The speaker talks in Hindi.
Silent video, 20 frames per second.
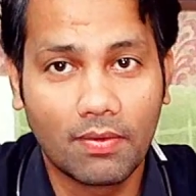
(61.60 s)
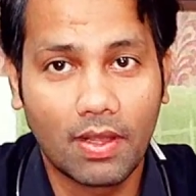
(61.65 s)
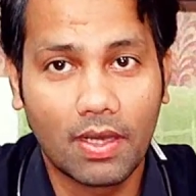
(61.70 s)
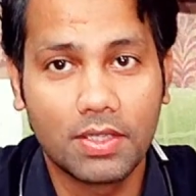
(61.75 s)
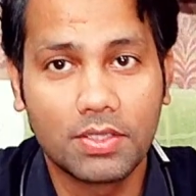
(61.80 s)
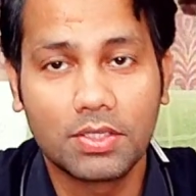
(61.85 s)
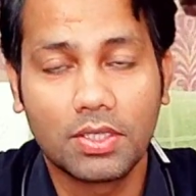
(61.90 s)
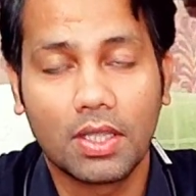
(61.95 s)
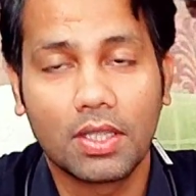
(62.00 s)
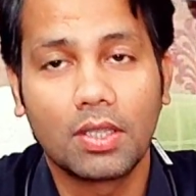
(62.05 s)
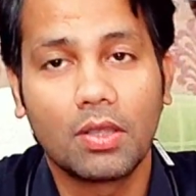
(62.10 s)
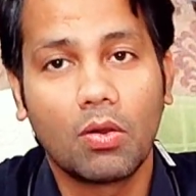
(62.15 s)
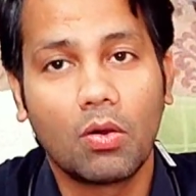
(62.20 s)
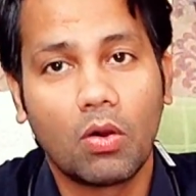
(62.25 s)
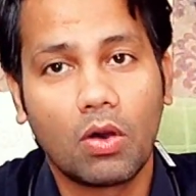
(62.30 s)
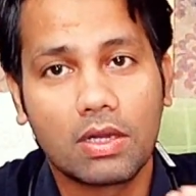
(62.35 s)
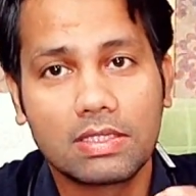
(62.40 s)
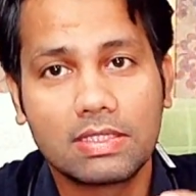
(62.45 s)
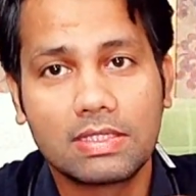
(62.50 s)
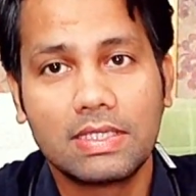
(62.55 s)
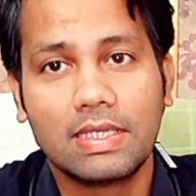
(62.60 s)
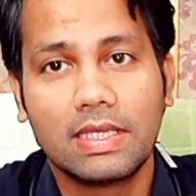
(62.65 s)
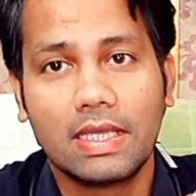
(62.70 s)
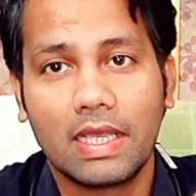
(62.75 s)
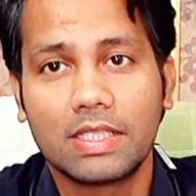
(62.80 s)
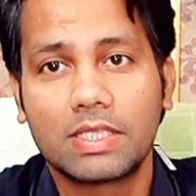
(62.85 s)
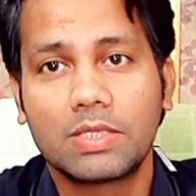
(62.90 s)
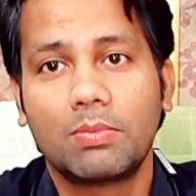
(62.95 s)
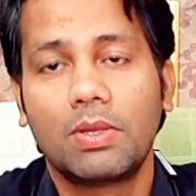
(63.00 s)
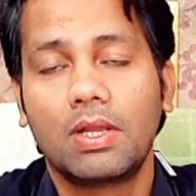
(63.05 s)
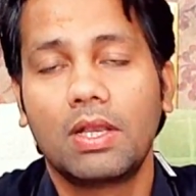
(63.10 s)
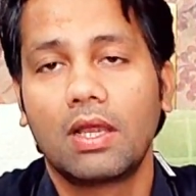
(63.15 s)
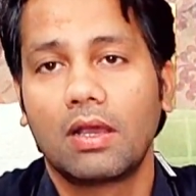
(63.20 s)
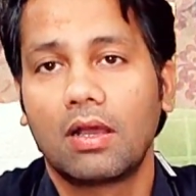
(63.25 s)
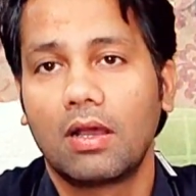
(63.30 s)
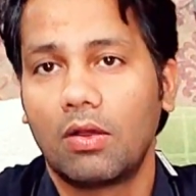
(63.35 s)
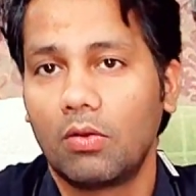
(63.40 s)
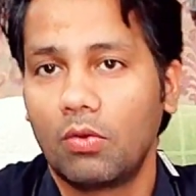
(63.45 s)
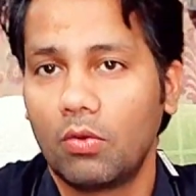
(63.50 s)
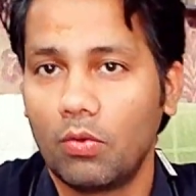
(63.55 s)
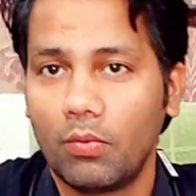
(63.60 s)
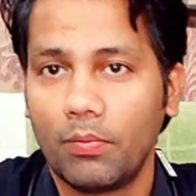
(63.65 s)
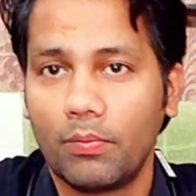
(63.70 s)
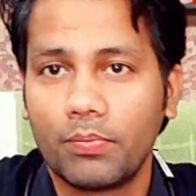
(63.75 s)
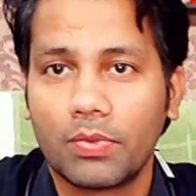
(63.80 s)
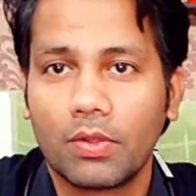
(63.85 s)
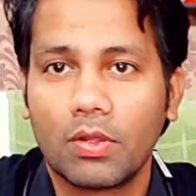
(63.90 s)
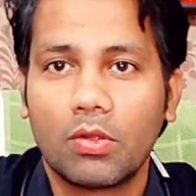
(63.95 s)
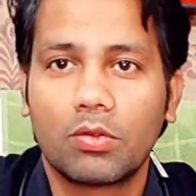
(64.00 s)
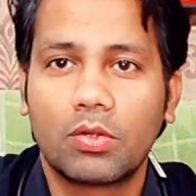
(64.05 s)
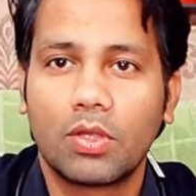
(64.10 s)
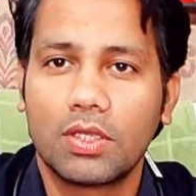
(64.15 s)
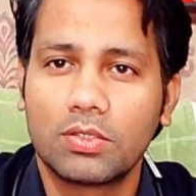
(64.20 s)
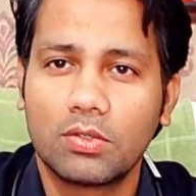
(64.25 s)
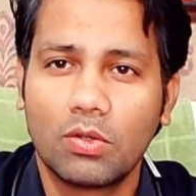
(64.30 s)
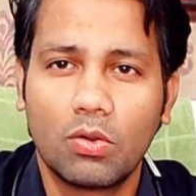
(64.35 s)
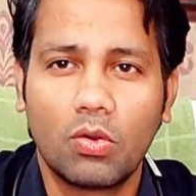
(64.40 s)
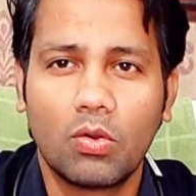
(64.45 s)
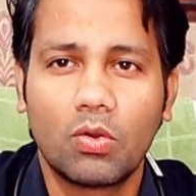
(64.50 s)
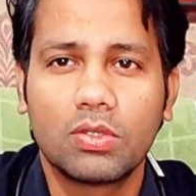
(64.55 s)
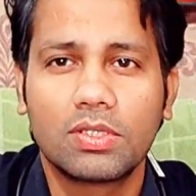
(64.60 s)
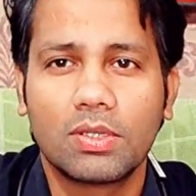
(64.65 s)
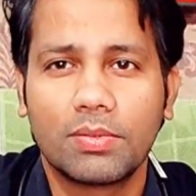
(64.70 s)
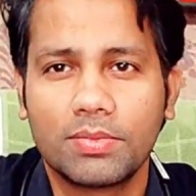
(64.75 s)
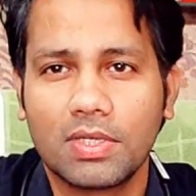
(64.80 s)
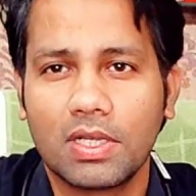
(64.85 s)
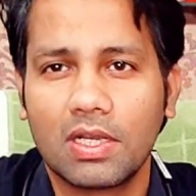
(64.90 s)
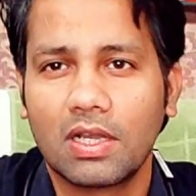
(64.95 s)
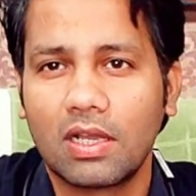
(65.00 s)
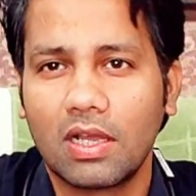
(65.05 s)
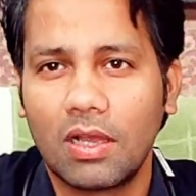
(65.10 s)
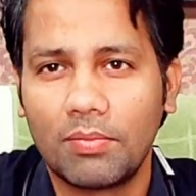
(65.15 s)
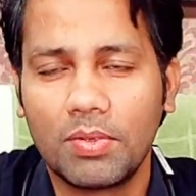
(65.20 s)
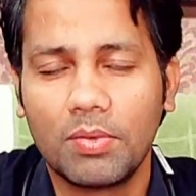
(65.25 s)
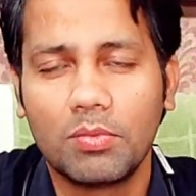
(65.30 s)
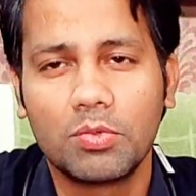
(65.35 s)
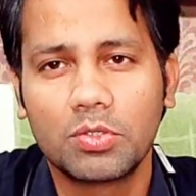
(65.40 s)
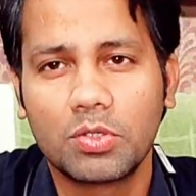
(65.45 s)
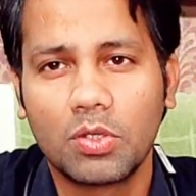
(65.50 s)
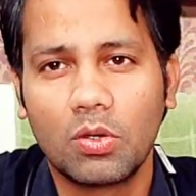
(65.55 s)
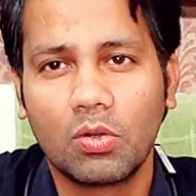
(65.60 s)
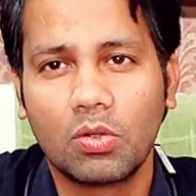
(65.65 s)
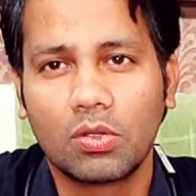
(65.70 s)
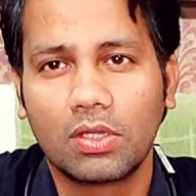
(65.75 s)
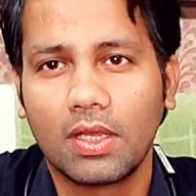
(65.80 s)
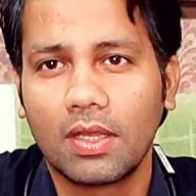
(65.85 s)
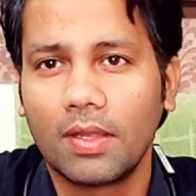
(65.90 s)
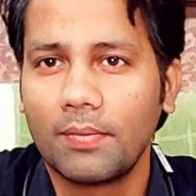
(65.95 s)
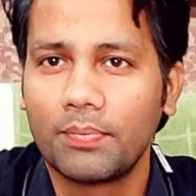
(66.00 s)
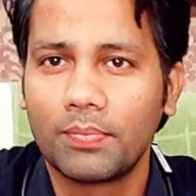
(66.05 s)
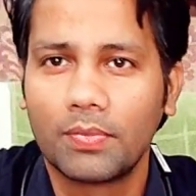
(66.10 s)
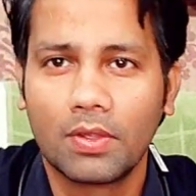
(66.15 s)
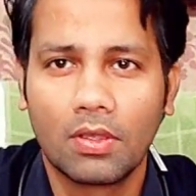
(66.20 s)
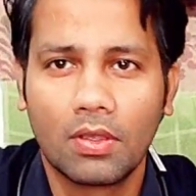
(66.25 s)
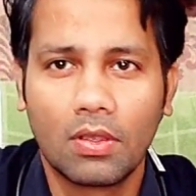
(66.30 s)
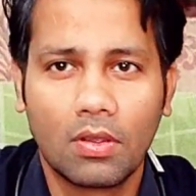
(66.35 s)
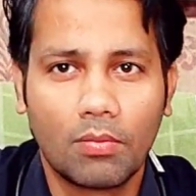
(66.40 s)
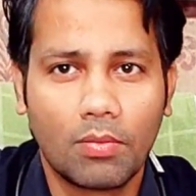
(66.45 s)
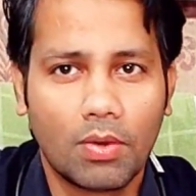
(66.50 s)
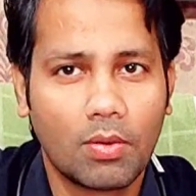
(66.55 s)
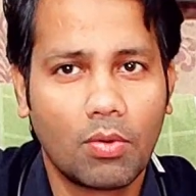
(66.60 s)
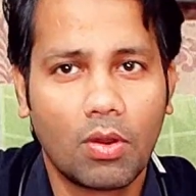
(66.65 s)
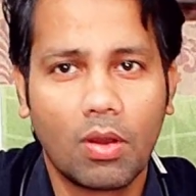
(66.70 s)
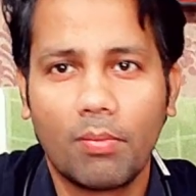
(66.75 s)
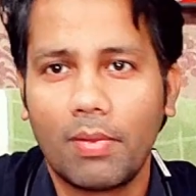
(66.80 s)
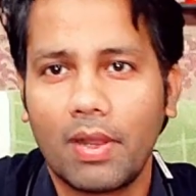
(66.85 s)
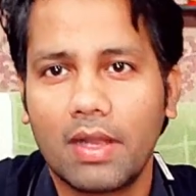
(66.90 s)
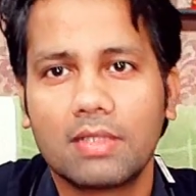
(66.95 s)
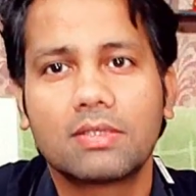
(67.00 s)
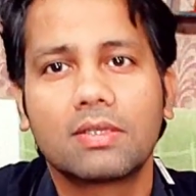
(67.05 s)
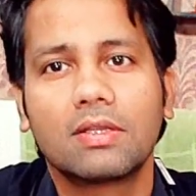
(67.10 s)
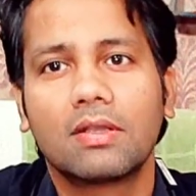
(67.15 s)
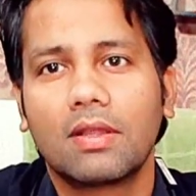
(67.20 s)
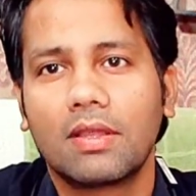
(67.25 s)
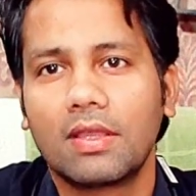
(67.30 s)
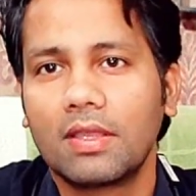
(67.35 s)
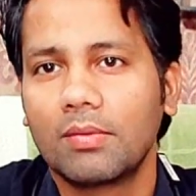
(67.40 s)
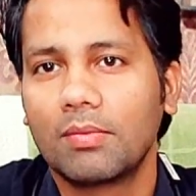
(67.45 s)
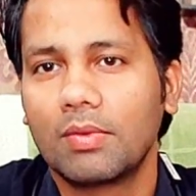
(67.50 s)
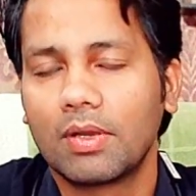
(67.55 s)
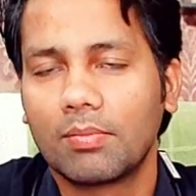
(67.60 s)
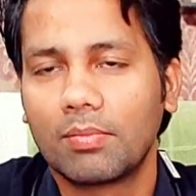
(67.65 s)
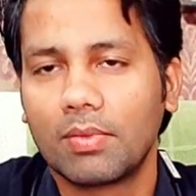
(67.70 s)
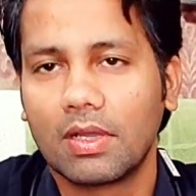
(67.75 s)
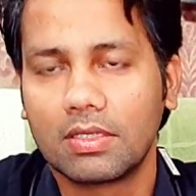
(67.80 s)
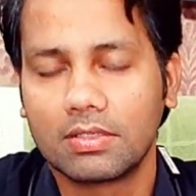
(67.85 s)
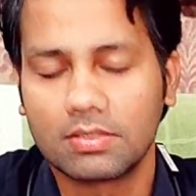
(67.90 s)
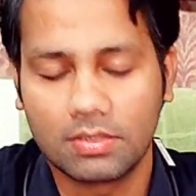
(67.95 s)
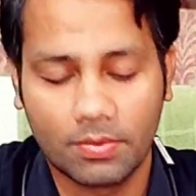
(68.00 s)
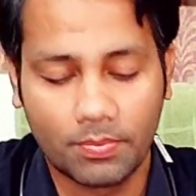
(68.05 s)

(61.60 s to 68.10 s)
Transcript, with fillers: वाली चाहिए और सी एच भी लगा हो तो ऐसे लोगों को समझाना काफ़ी मुश्किल होता है मैंने बोला मेडिसिन नहीं है मेरे पास